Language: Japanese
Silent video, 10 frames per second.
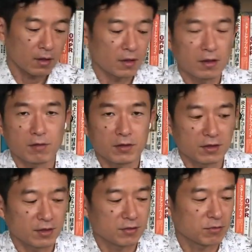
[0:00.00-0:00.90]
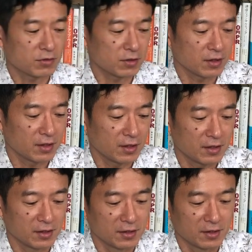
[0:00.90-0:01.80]
ではですね少し早
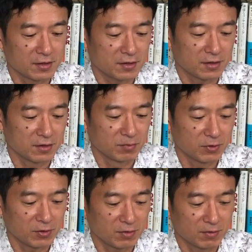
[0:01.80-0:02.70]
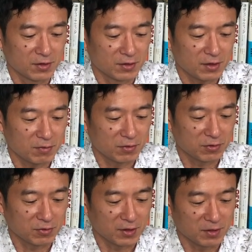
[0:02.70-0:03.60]
いんですけども終わりにして本の
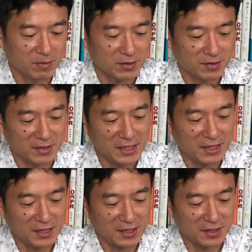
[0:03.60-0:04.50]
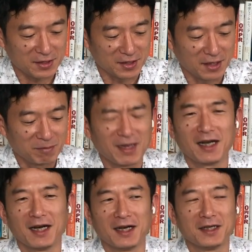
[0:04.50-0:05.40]
紹介いきます。いいですね。
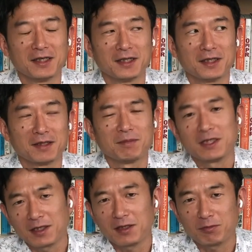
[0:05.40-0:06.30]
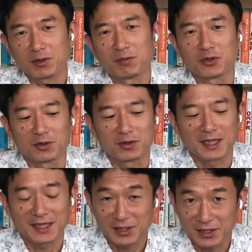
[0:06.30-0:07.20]
みんなで読むのも
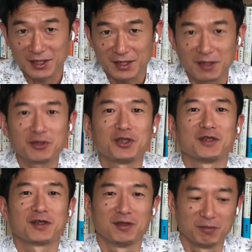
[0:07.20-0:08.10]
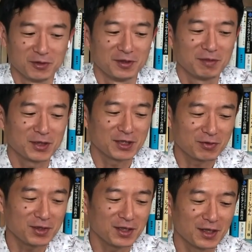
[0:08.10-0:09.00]
大事、楽しいんですけども、やっぱり一
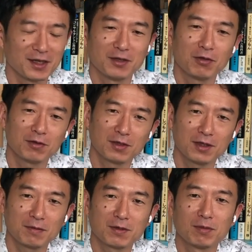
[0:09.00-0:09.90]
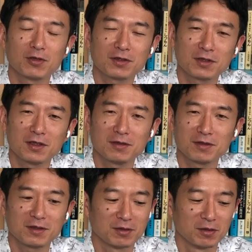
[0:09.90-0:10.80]
人で読んで深掘りしていくっ
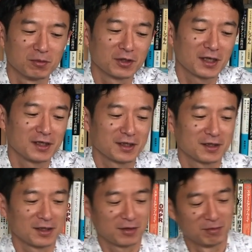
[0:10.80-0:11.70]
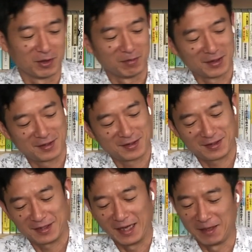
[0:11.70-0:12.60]
ていうのも大切だと思います。
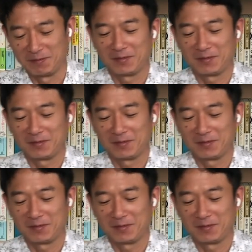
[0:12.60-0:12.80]
はい。